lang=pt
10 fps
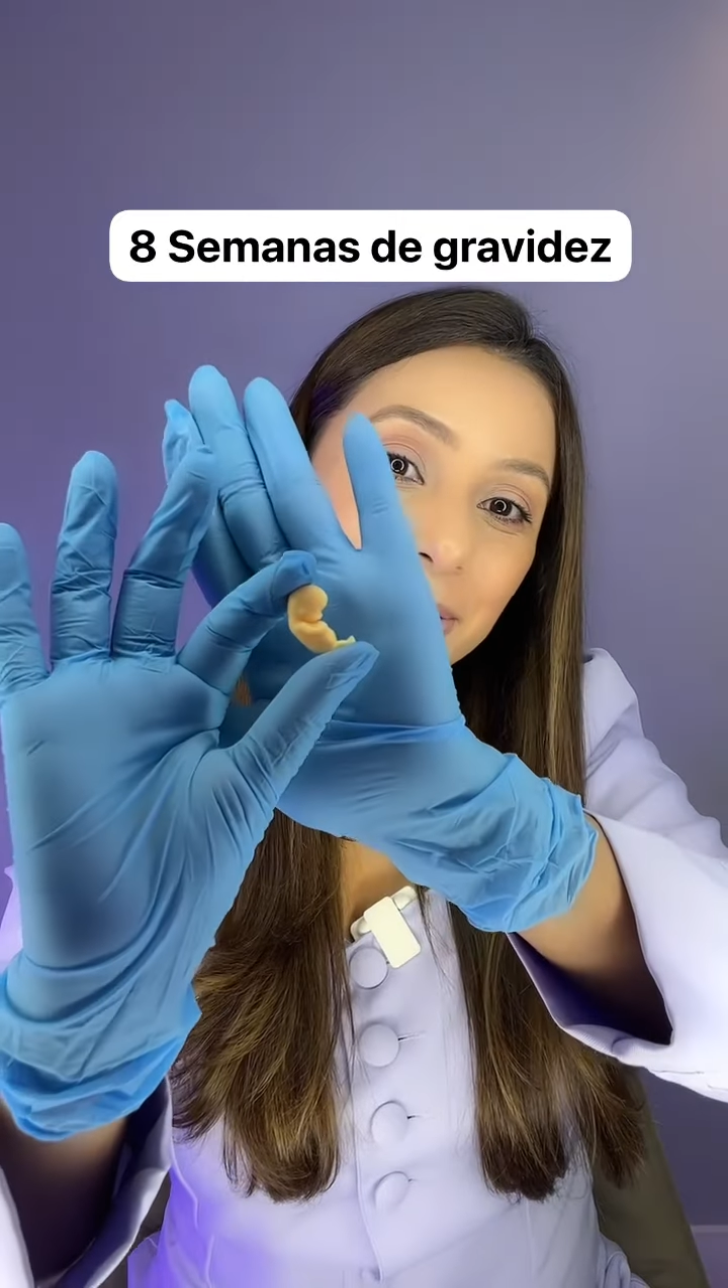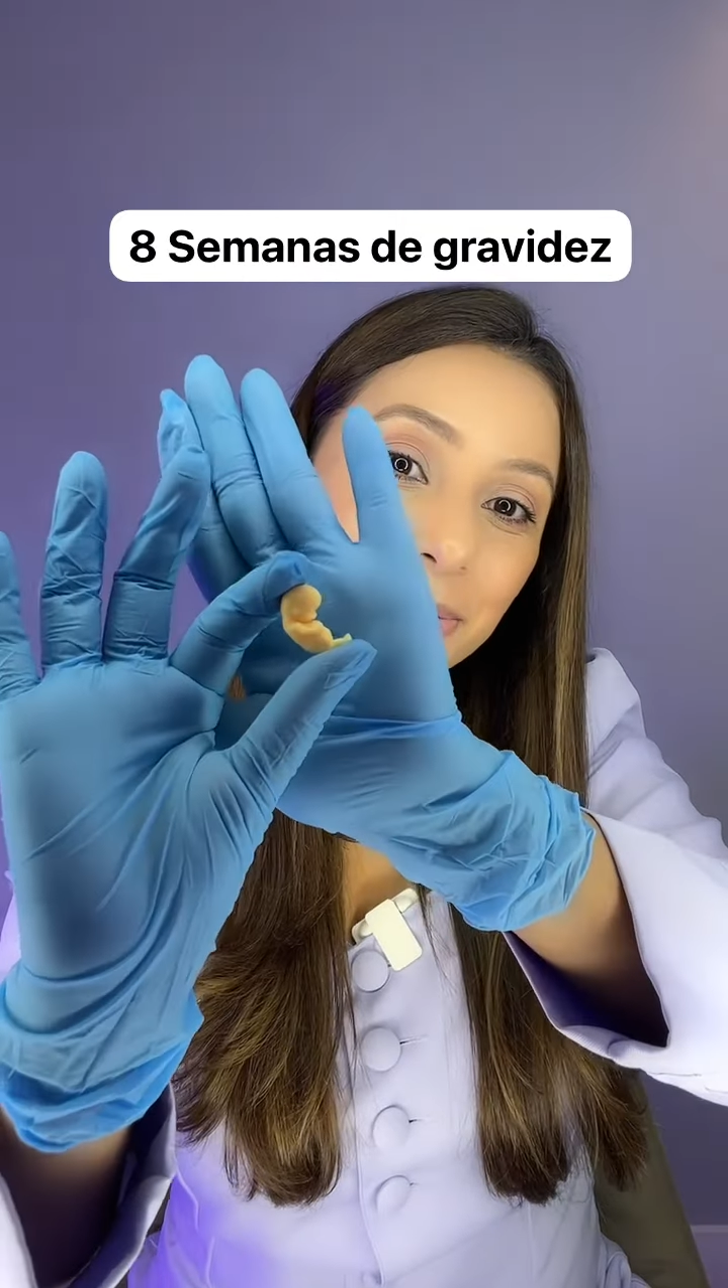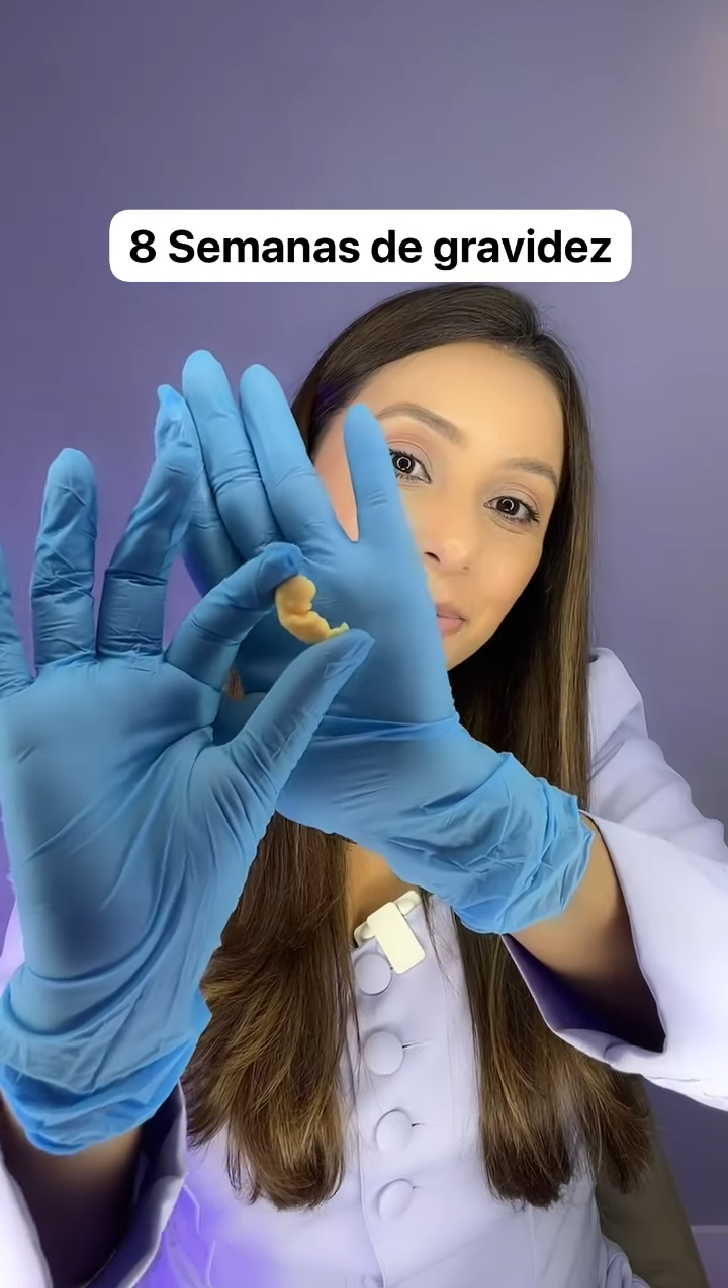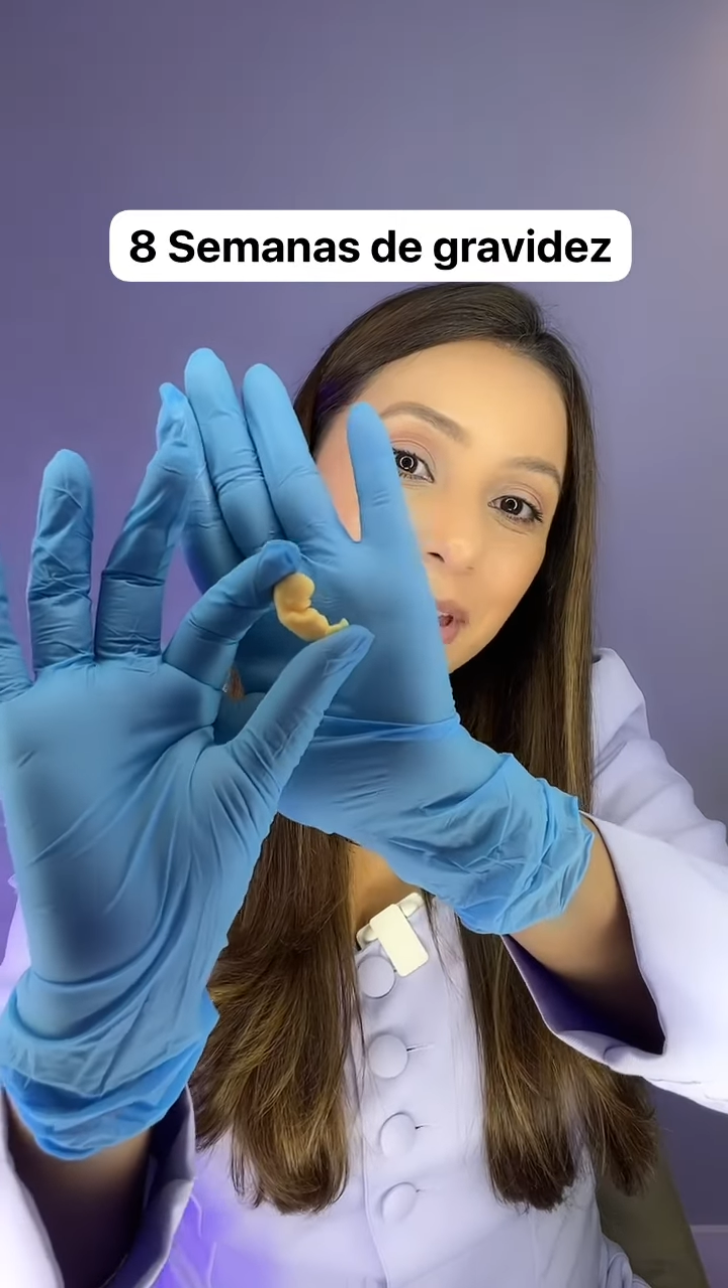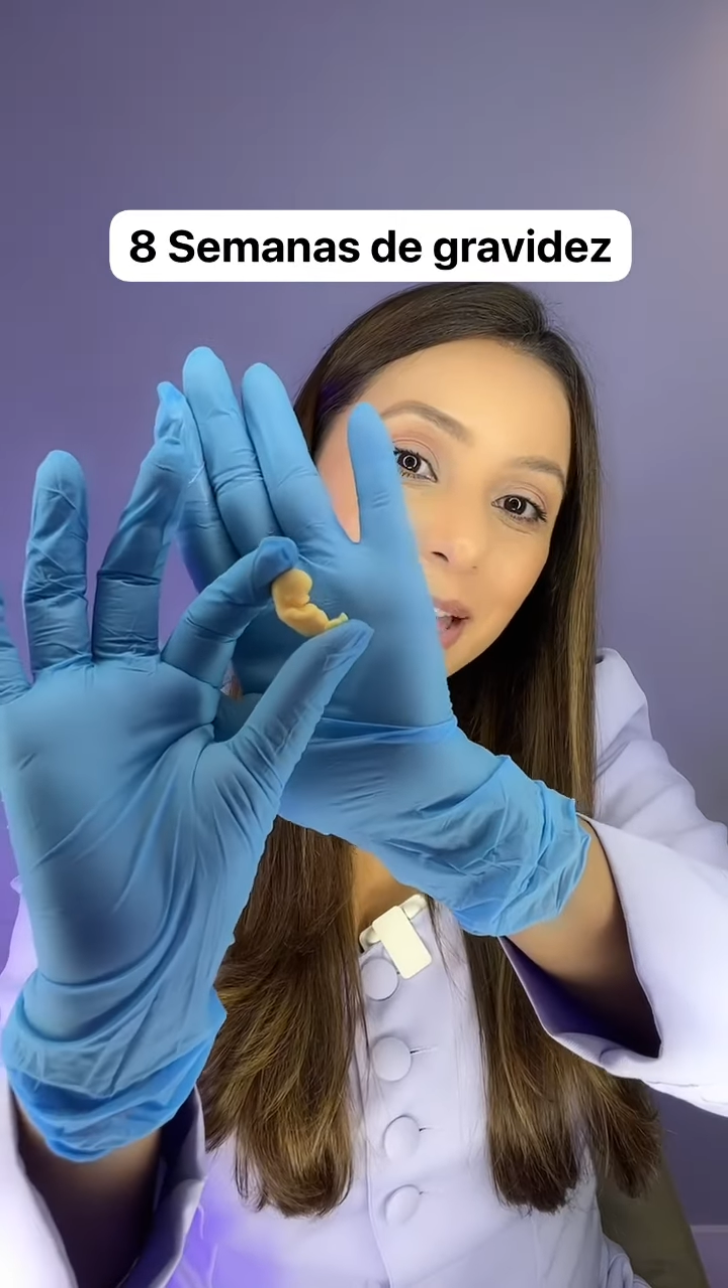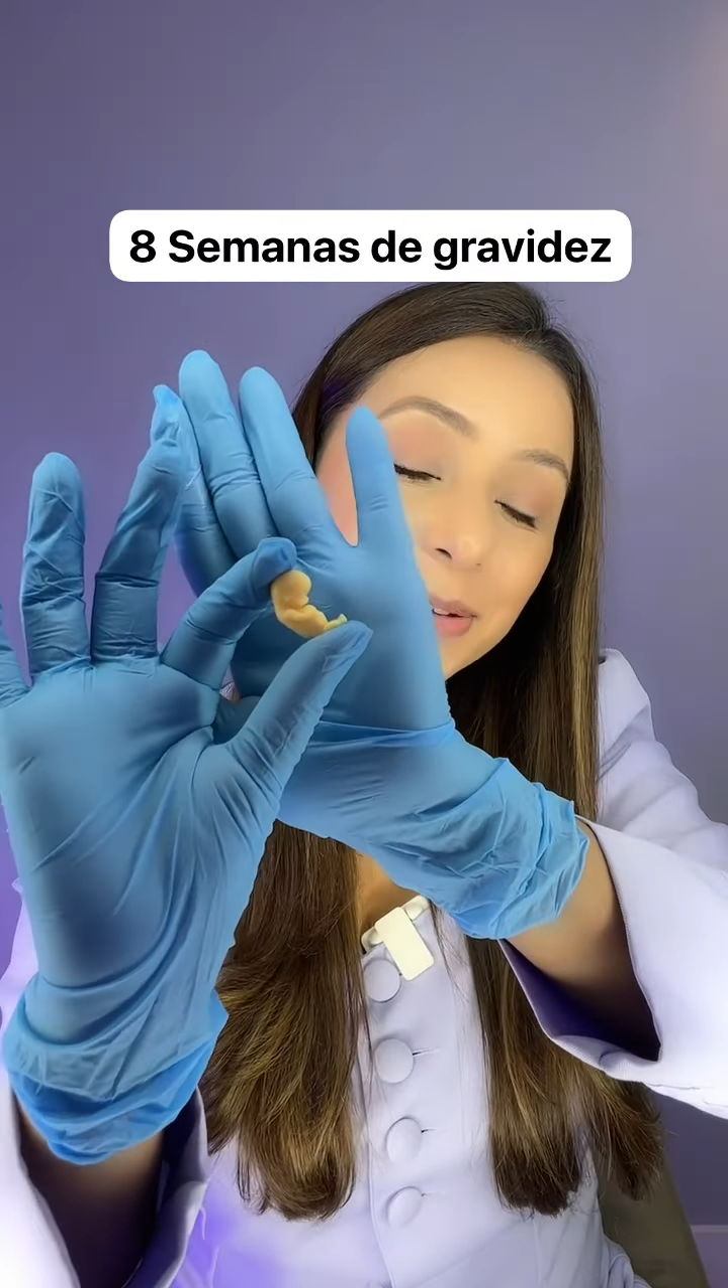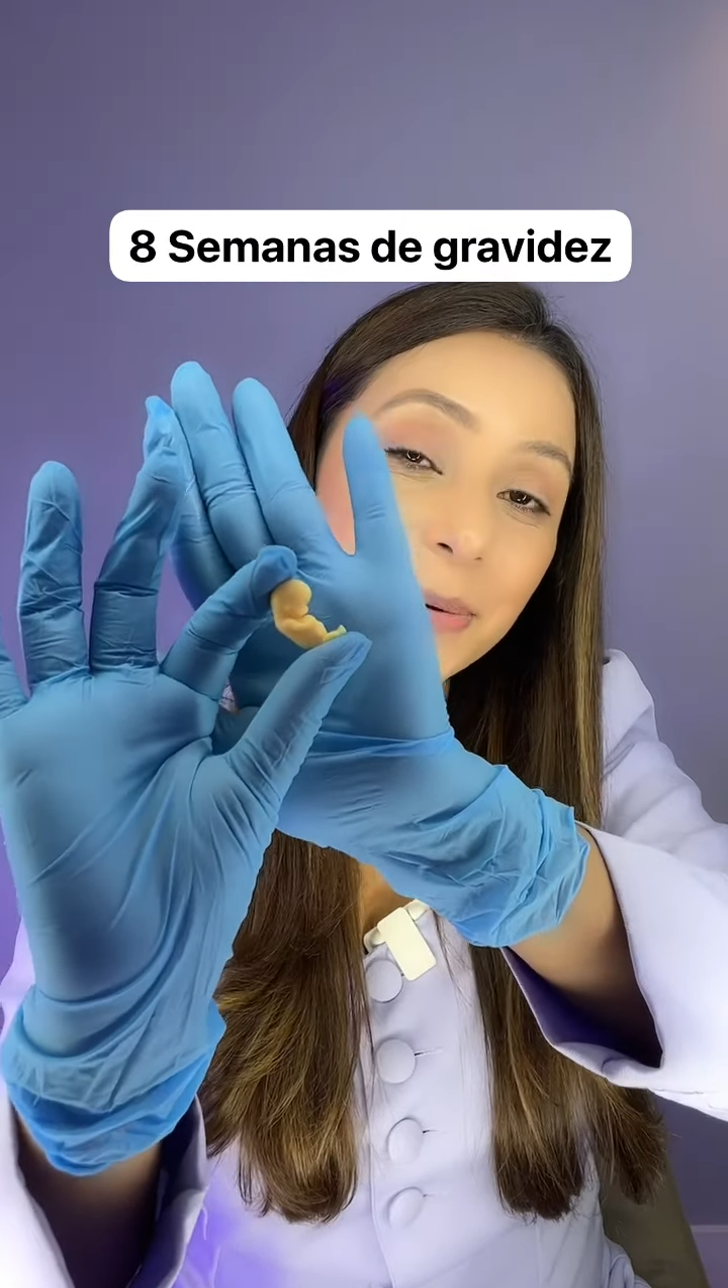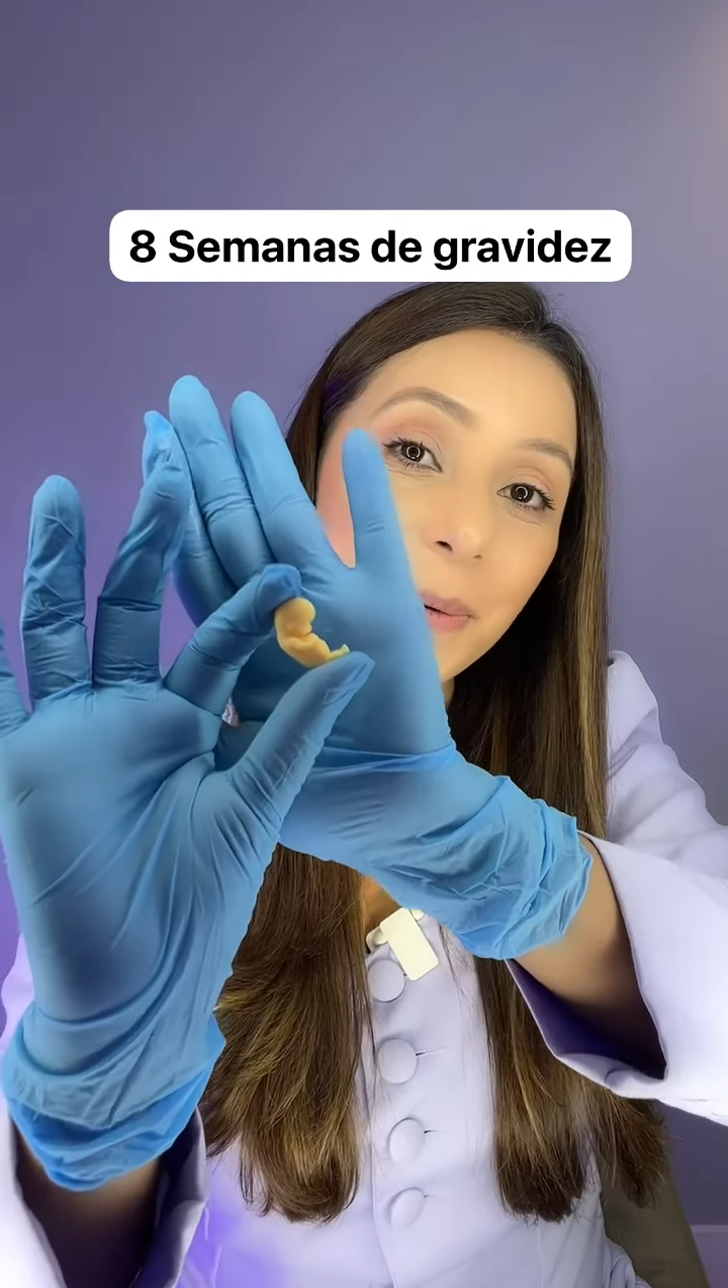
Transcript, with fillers: do feto